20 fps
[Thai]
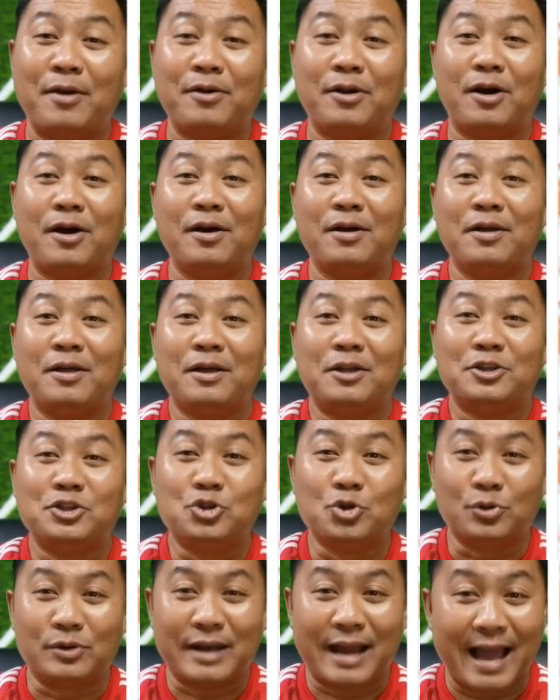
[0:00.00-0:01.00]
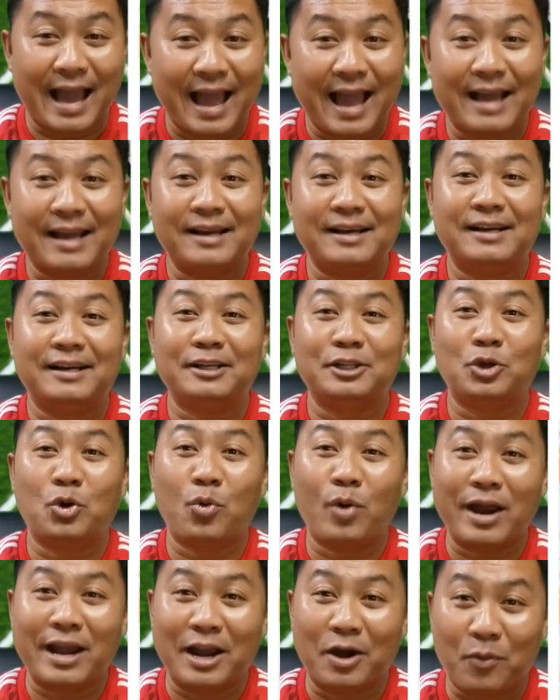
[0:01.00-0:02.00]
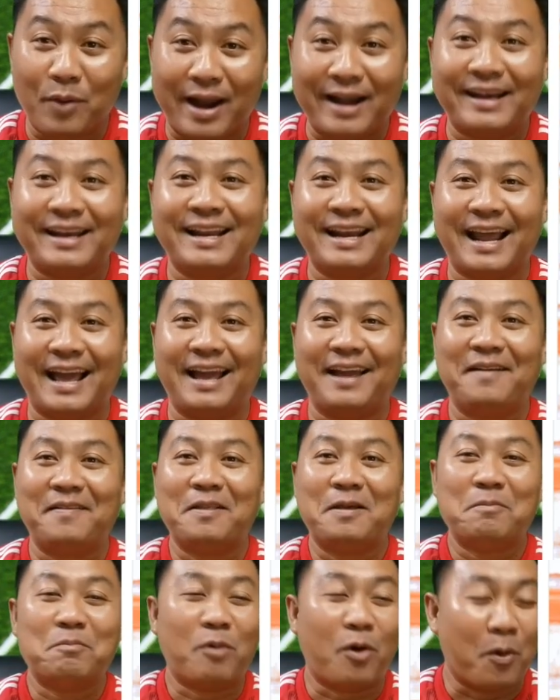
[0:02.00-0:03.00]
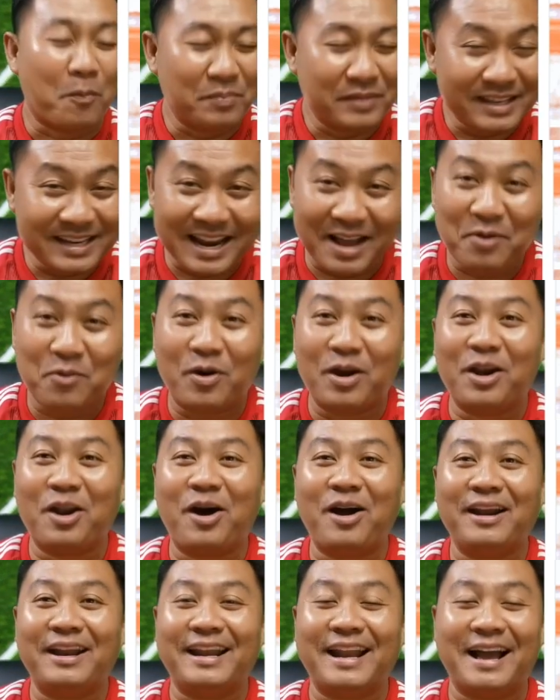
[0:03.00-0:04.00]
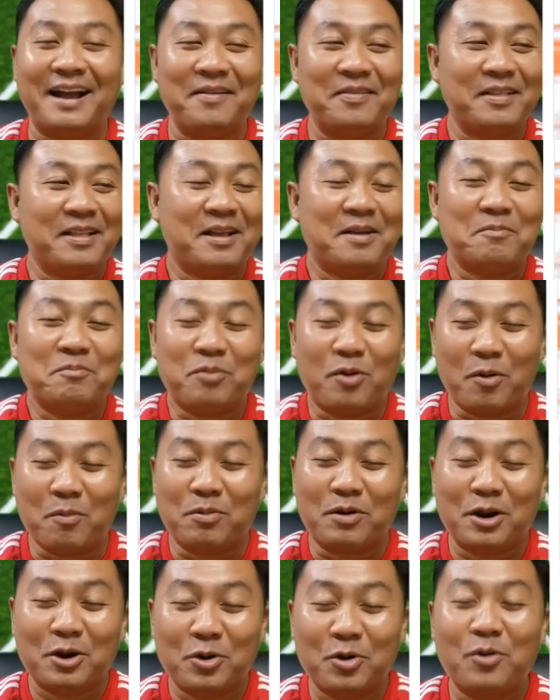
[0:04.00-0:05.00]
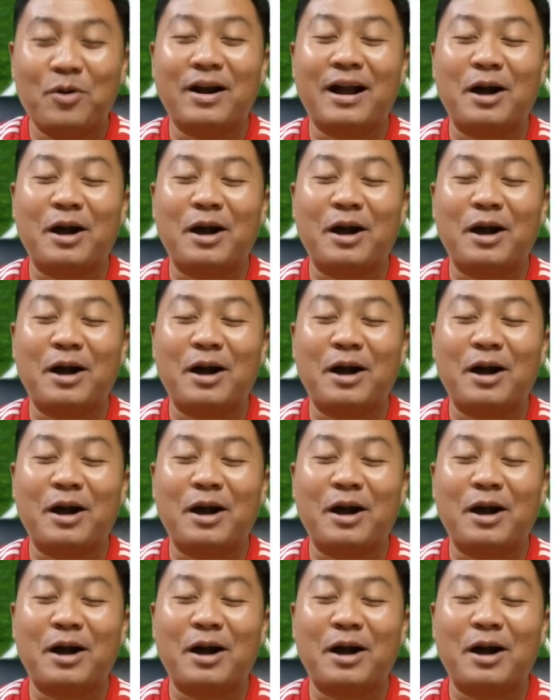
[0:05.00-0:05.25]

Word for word: วเนาะจุดฮาคือถ้วยรางวัลนี่แหละ ผมนี่นั่งหัวเราะเลยนะผมก็รู้ว่า